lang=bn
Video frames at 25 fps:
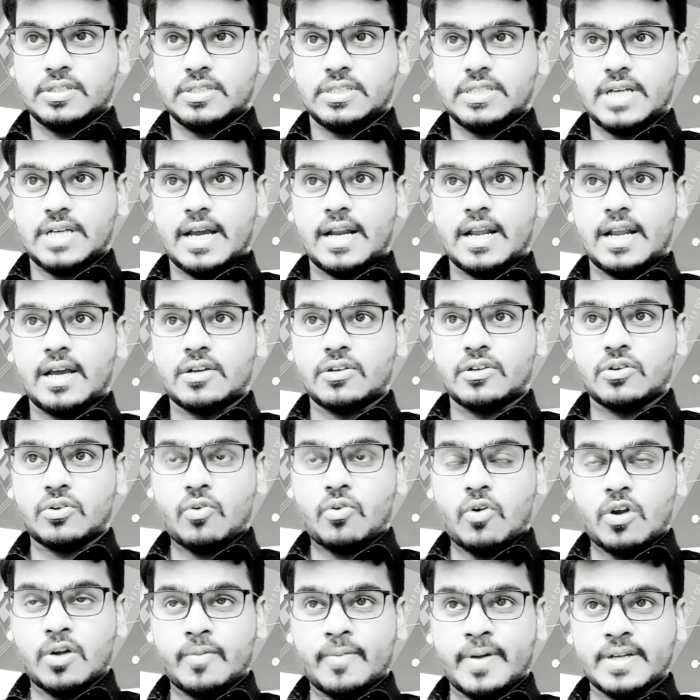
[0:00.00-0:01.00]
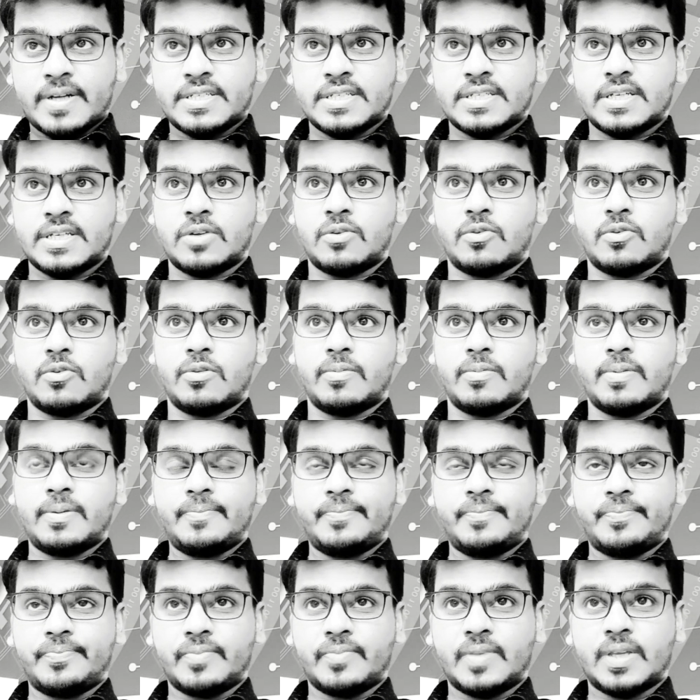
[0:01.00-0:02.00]
যারা কনভারসেশন করবে
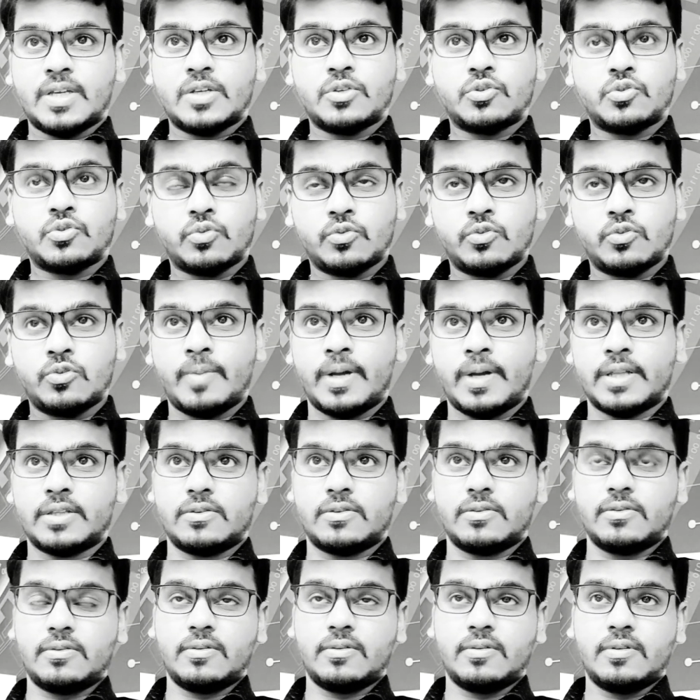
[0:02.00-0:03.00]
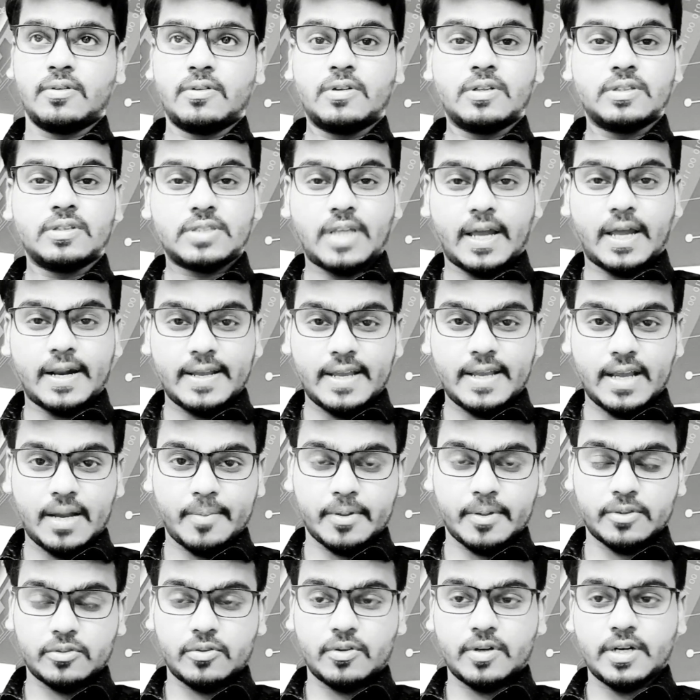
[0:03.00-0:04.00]
শুধুমাত্র তারাই
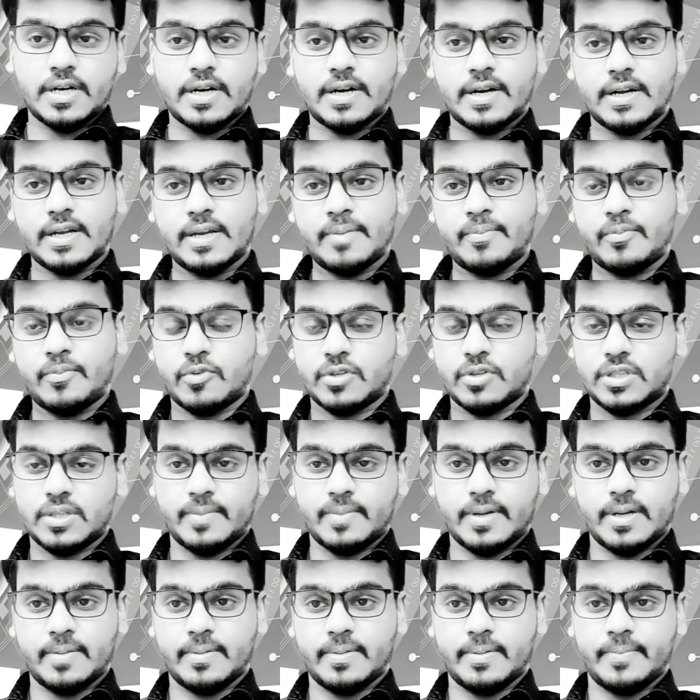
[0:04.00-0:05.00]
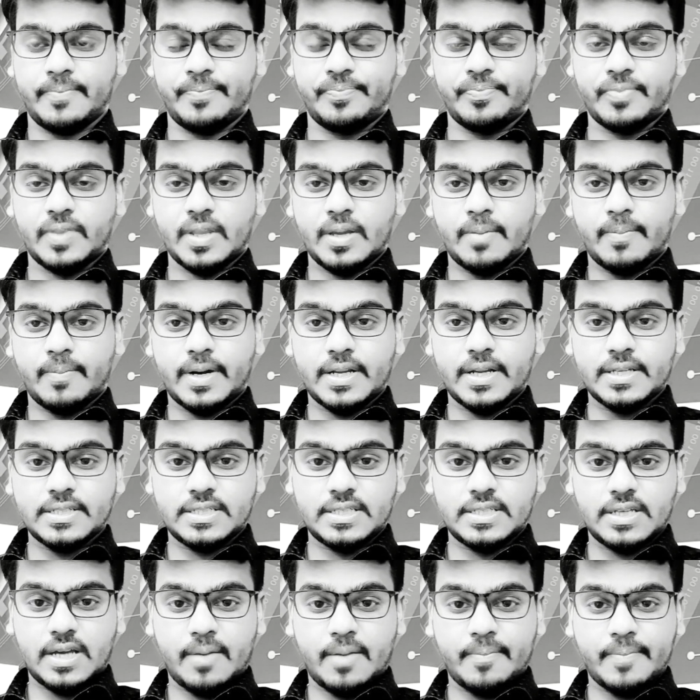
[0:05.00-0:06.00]
একমাত্র ডেটাটাকে পড়তে পারবে মানে
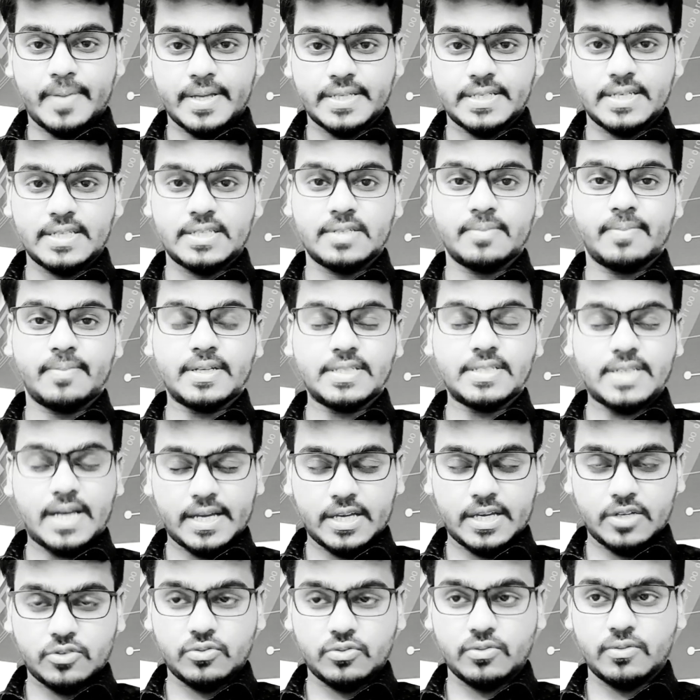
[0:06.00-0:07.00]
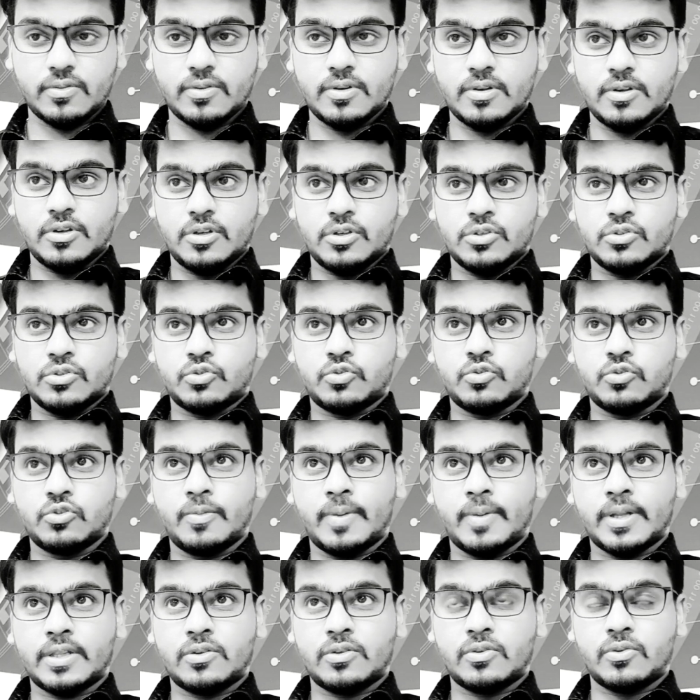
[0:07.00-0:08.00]
যা মেসেজ বা যা কিছু
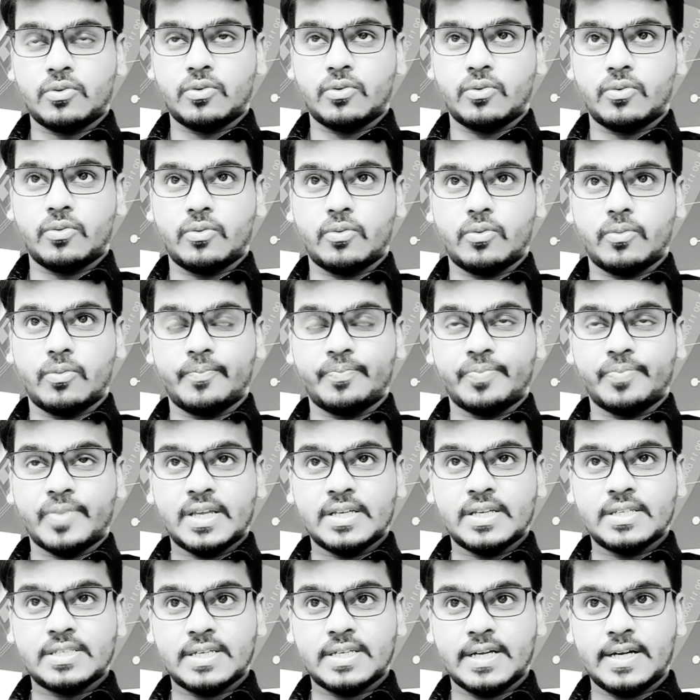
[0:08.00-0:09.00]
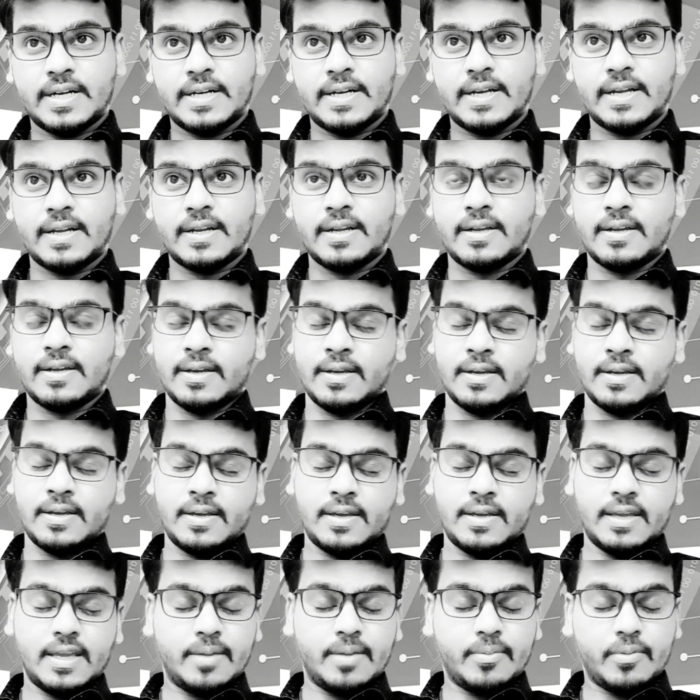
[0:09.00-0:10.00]
শুধুমাত্র সেন্ডার
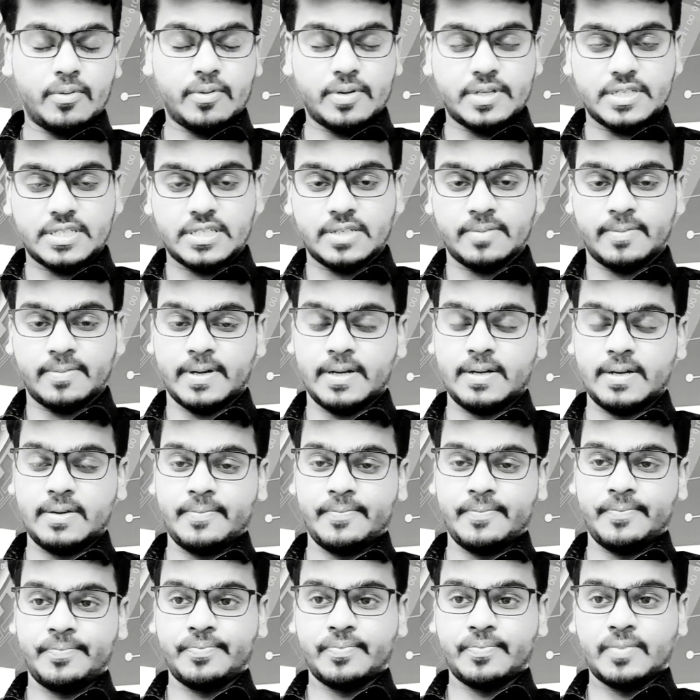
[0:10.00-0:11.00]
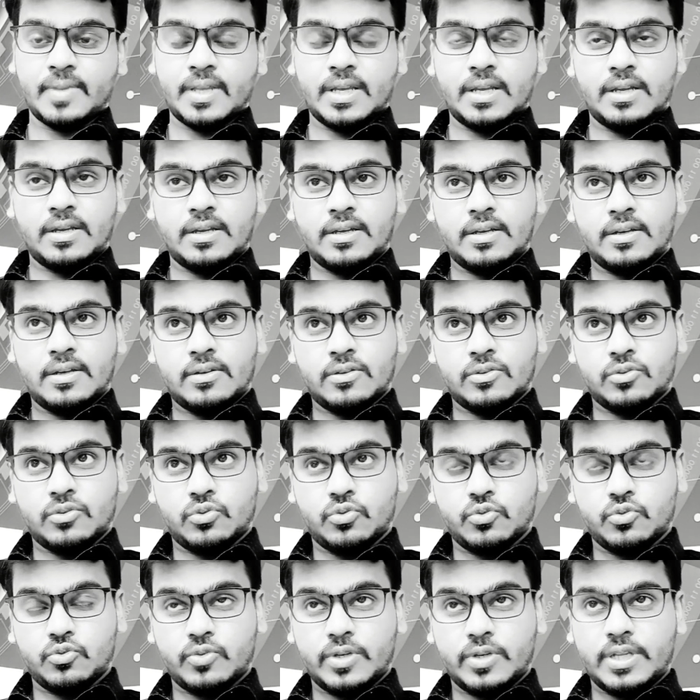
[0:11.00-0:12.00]
এবং রিসিভার
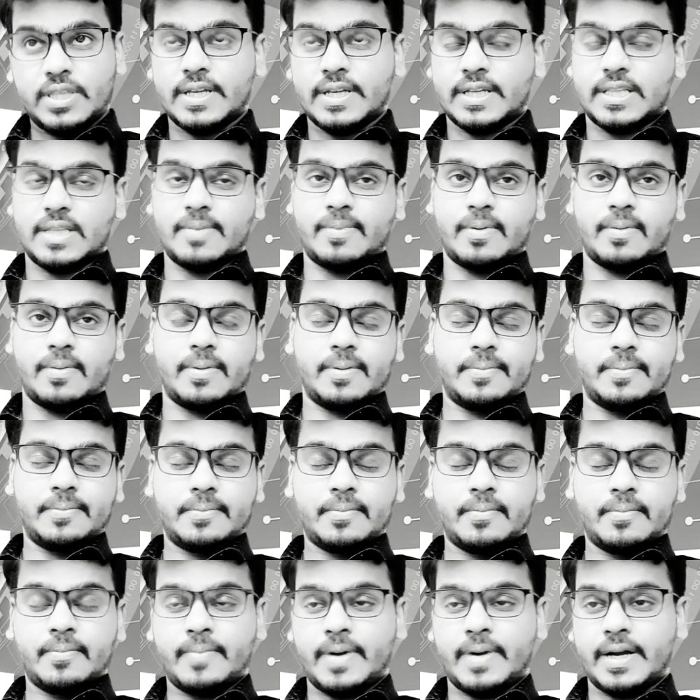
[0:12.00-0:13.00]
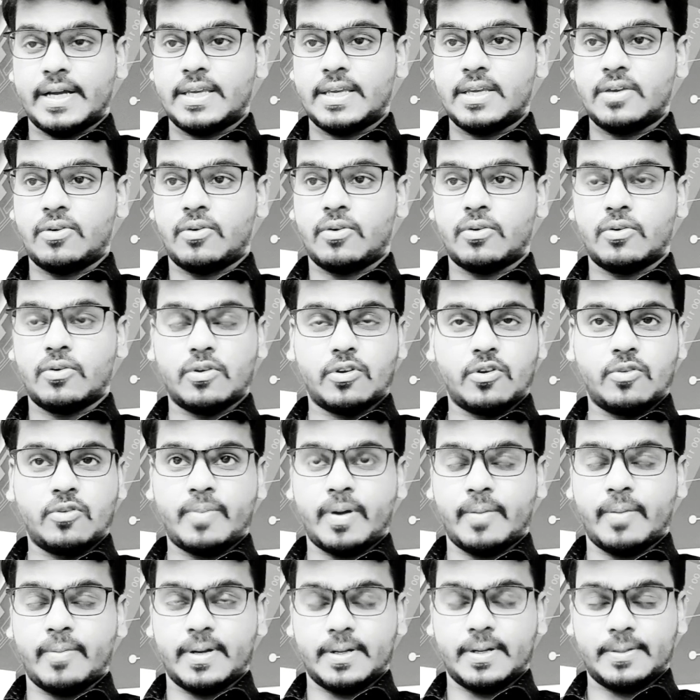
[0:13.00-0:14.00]
দুজনে দেখতে পাবে বাকি অন্য কেউ
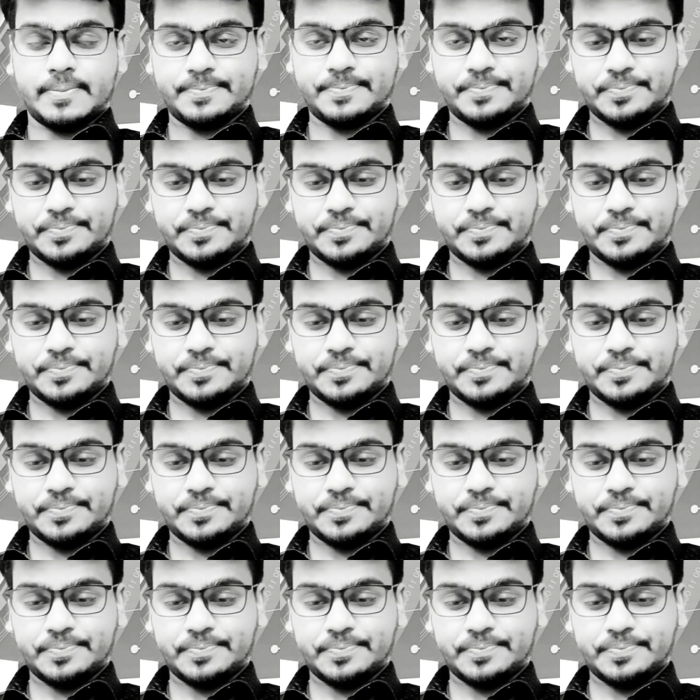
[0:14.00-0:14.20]
পাবে না